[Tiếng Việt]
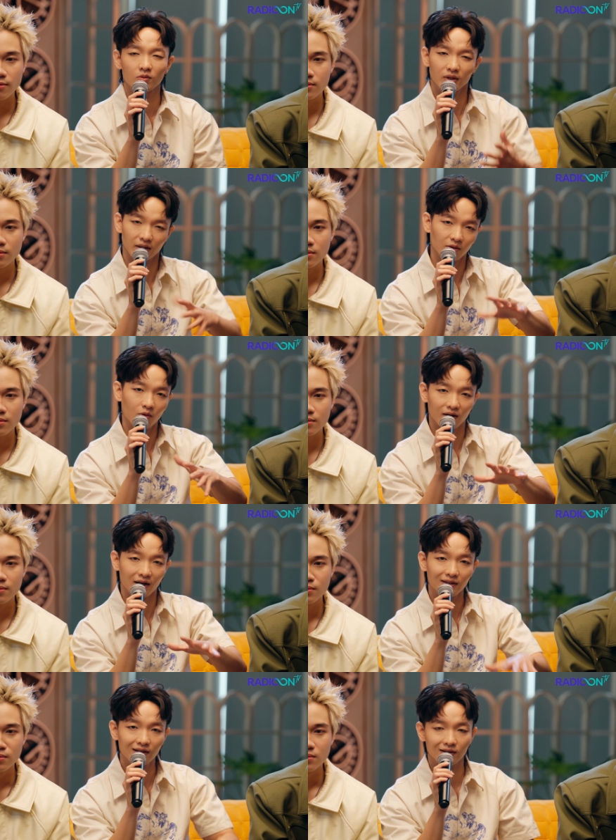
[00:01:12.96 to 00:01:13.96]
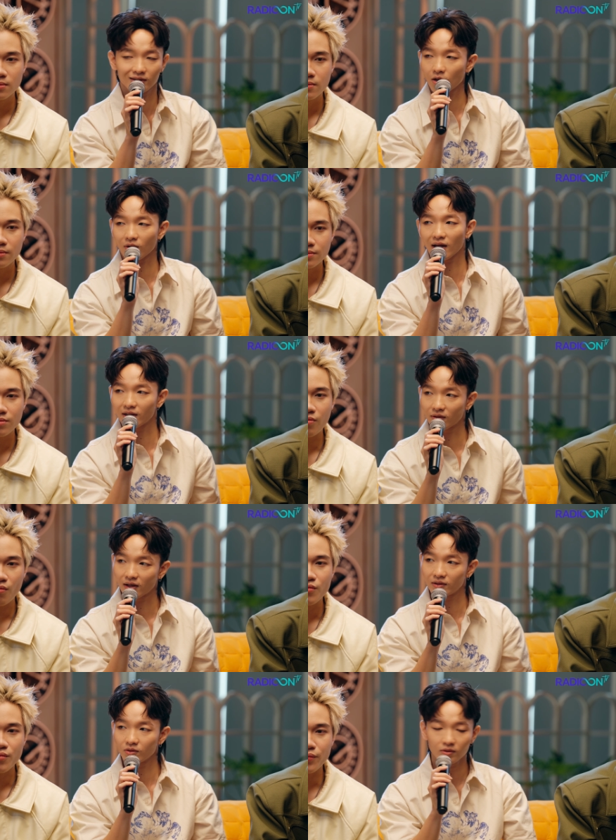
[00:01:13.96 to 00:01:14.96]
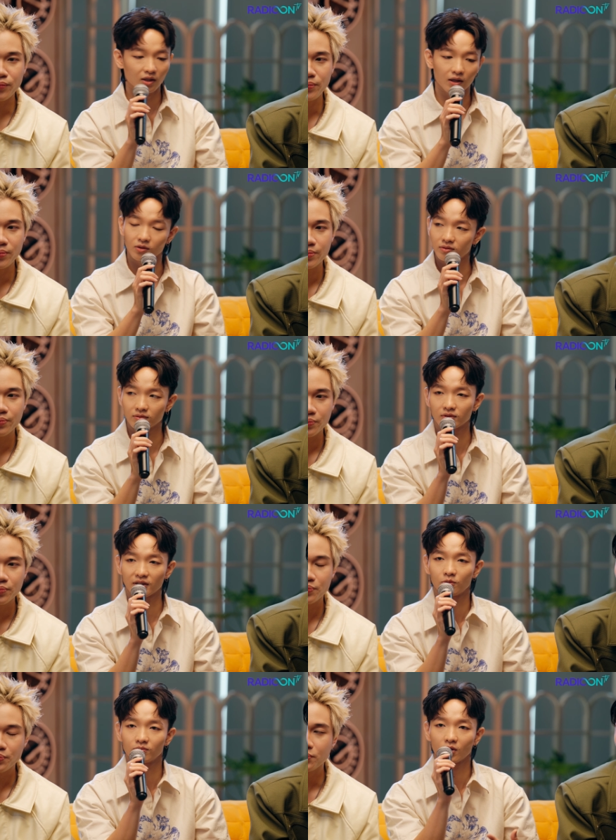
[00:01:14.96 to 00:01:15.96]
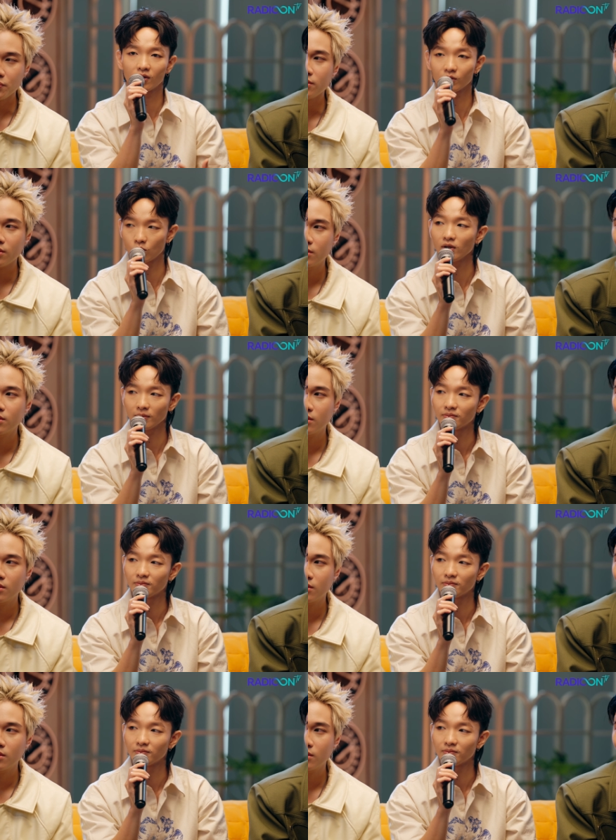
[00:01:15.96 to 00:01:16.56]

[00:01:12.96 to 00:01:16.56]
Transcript: có một cái khoảng cách hay là cái giao cản nào cả, nó cũng gần kiểu nó gần gũi lắm.